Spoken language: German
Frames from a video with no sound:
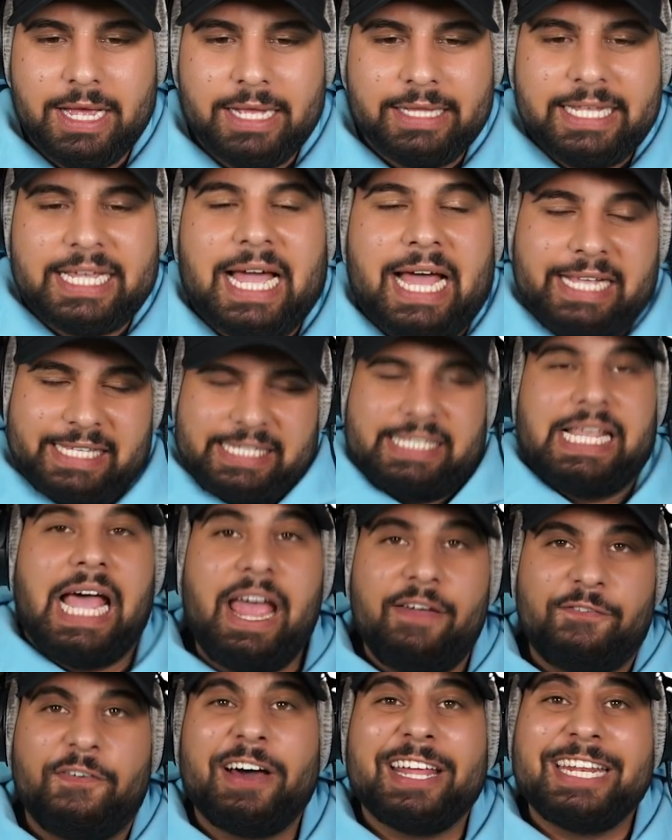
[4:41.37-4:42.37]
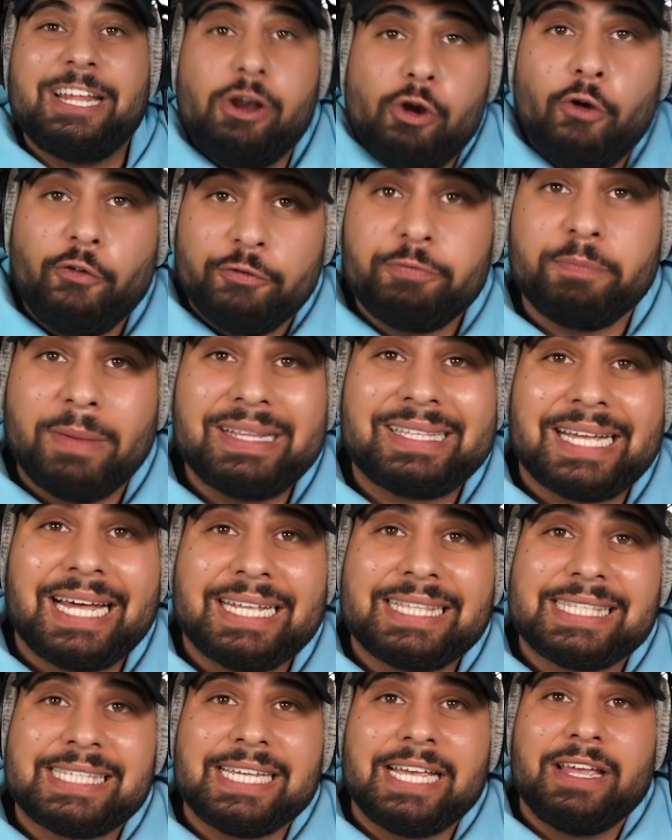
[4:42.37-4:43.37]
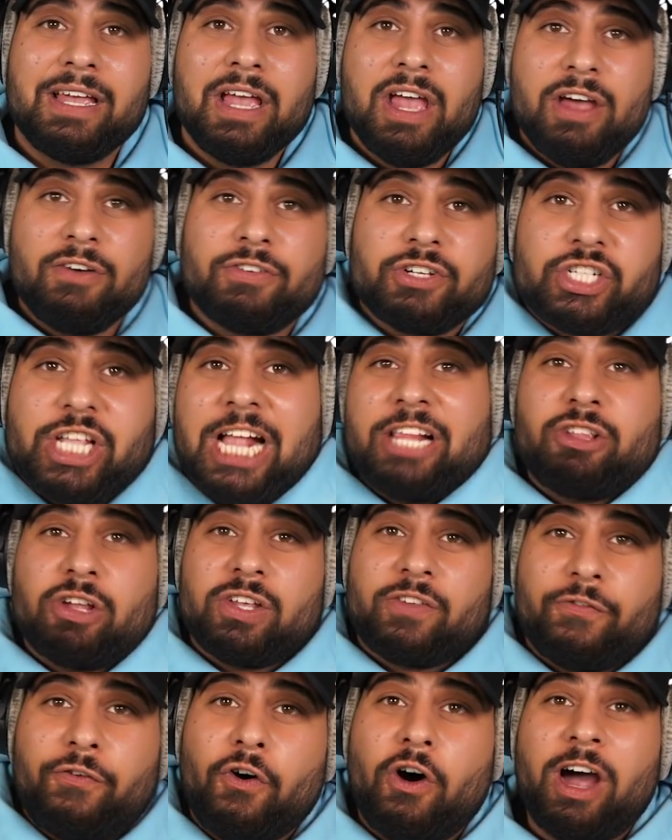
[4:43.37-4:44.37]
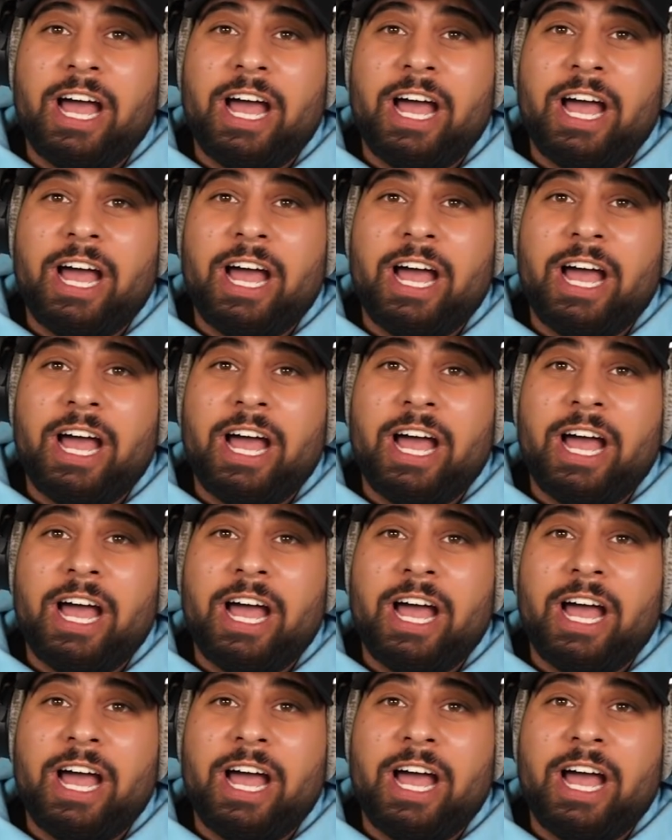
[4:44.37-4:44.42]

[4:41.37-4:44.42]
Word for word: Digga, es ist einfach eine Luftmatratze. Stellt euch vor,